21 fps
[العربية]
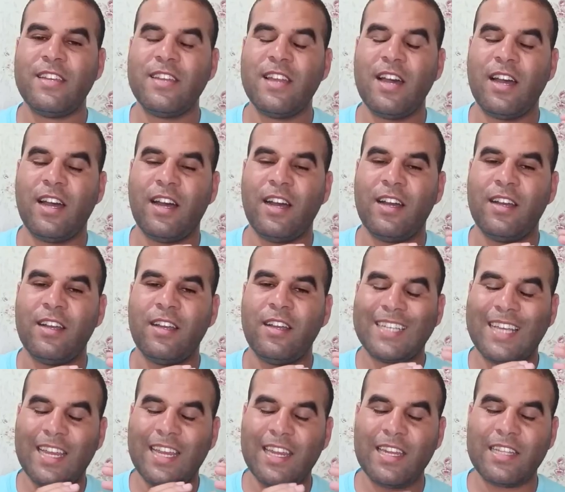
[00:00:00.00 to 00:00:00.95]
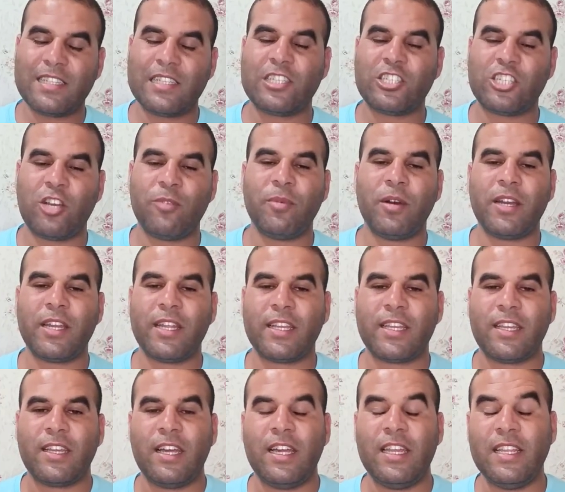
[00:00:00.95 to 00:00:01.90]
انها تخلص
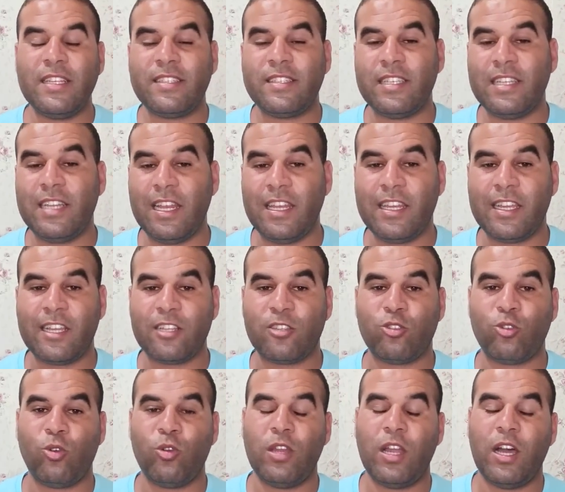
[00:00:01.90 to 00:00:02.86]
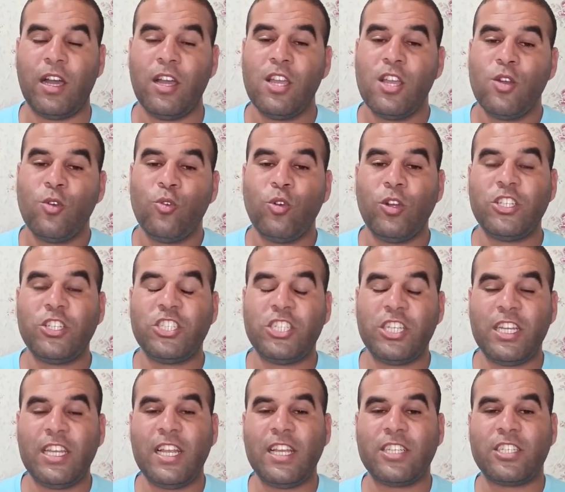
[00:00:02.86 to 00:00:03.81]
الجمارك على السلع اللي كتدخل لها
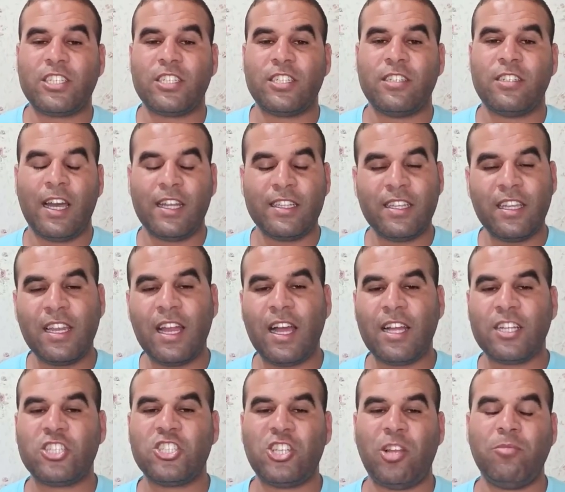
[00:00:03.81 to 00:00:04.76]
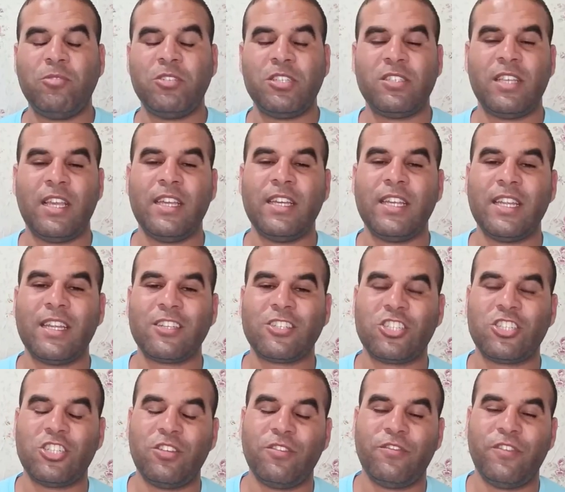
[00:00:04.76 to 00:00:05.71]
وهادشي علاش غادي يلاحظ الشعب الجزائري
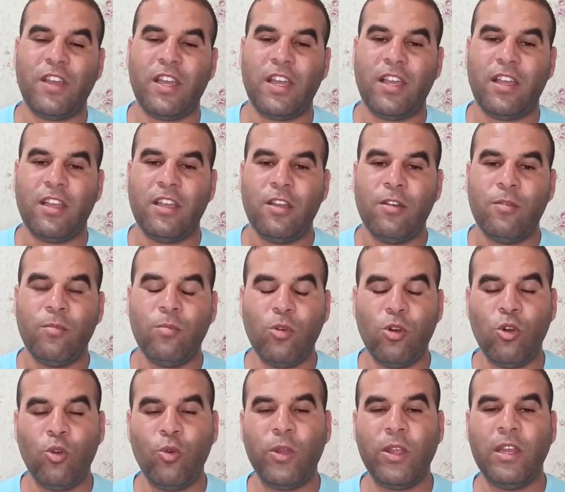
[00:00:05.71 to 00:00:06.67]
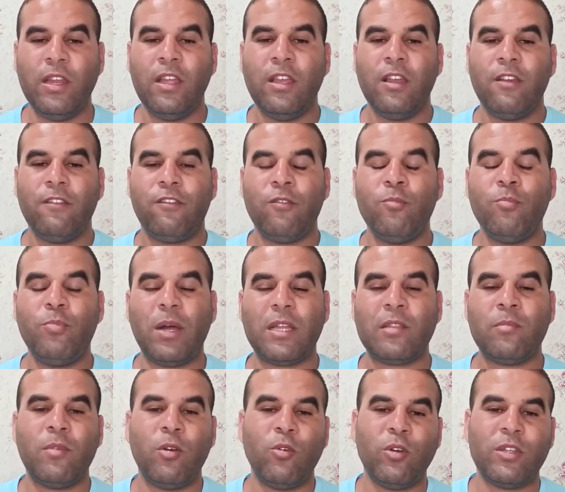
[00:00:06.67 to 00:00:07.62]
ارتفاع مهول في
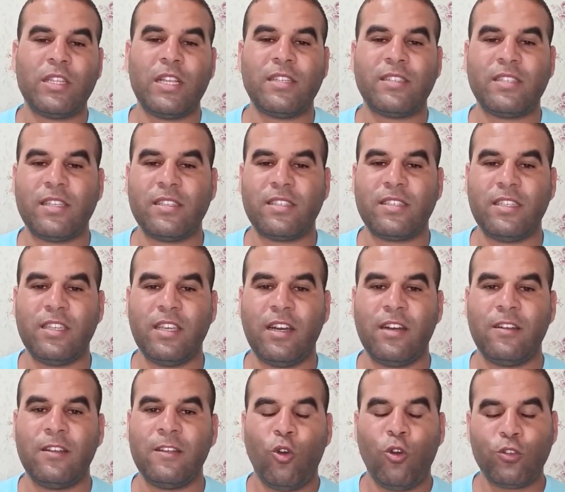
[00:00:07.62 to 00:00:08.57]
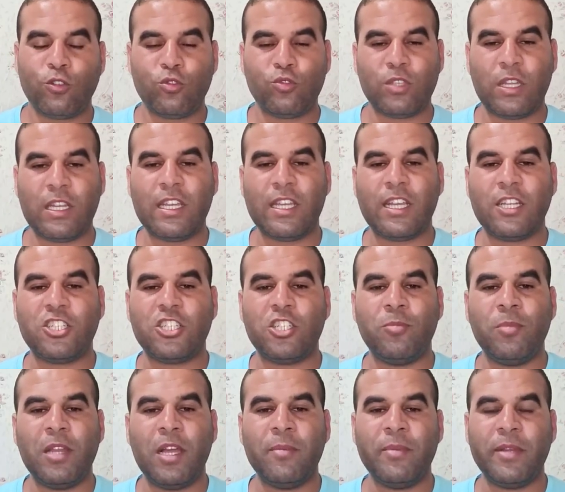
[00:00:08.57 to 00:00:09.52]
بعض المواد الاساسيه خصوصا اللي
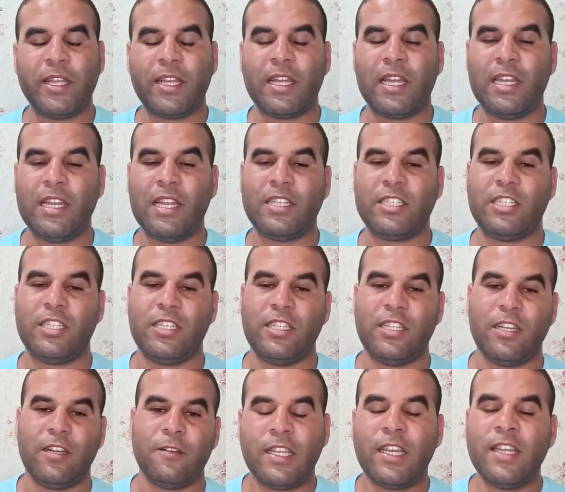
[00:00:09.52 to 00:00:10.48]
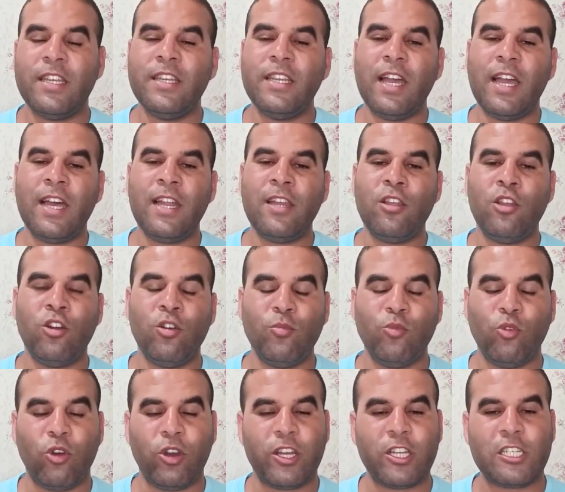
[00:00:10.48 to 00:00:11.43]
كتجي من امريكا اللاتينيه قلناها
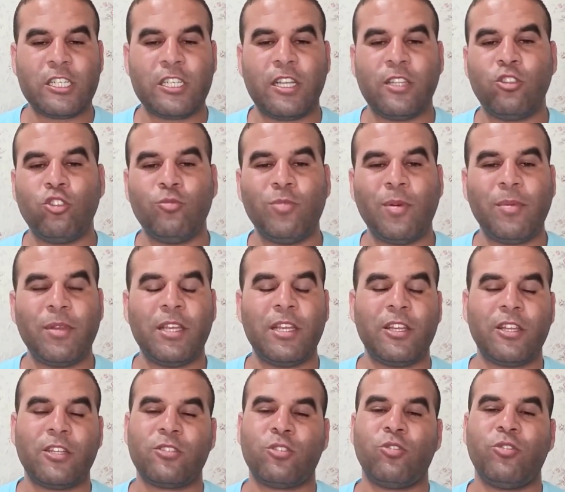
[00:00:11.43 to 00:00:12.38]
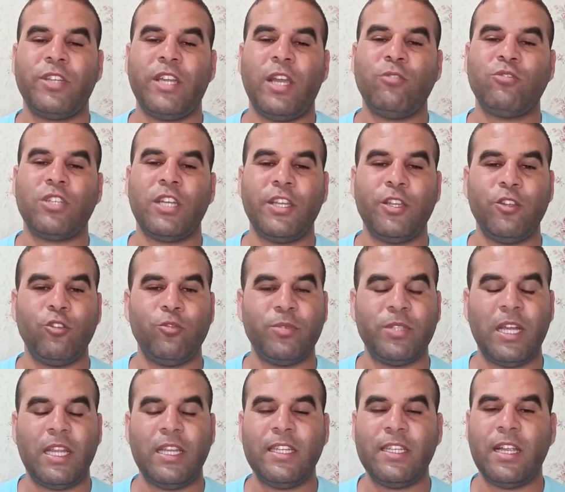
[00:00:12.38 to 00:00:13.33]
لهم وخرج الذباب الالكتروني عاوتاني
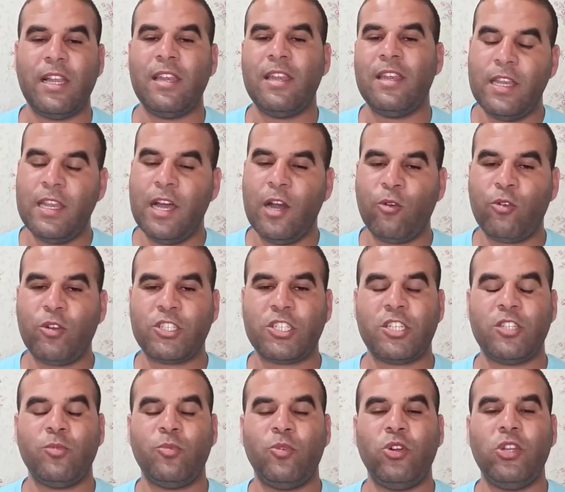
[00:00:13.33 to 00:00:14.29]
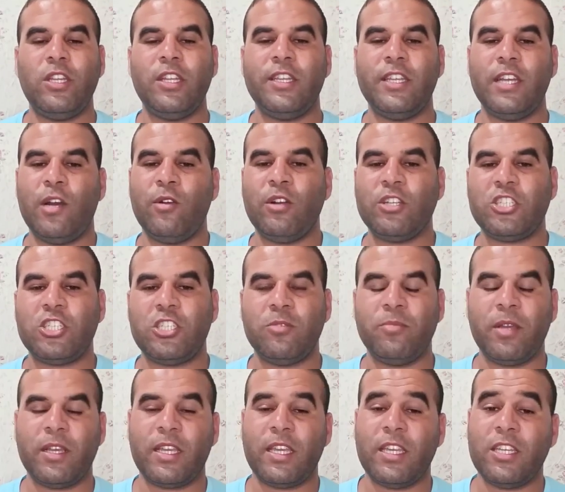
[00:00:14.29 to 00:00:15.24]
وبدا علينا لا وكتكذبوا علينا وهادشي
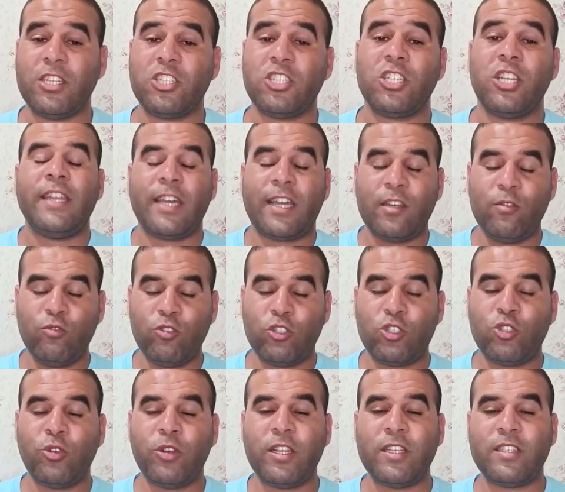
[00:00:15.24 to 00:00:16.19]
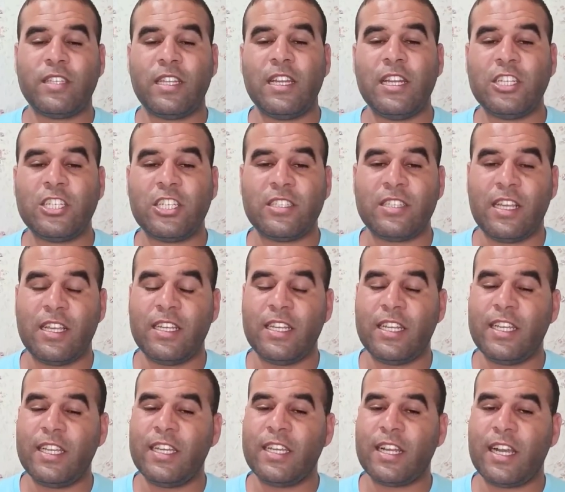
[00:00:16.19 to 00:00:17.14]
ما كاينش حنا كنوجهوا الرساله
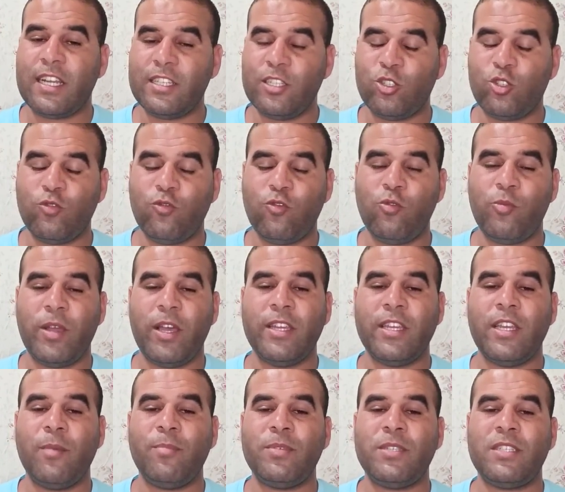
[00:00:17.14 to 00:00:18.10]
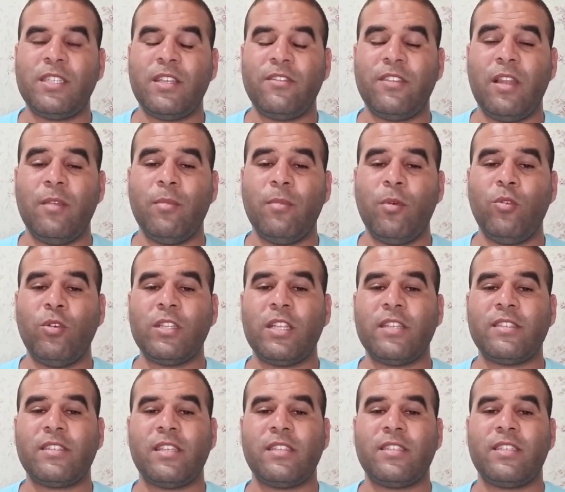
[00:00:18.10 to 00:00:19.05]
للجزائريين غادي يشوفوا بان بزاف ديال المواد
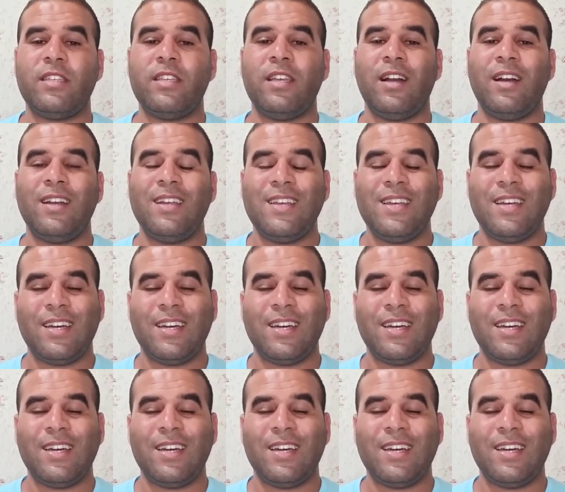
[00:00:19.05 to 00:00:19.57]
الاساسيه الاساسيه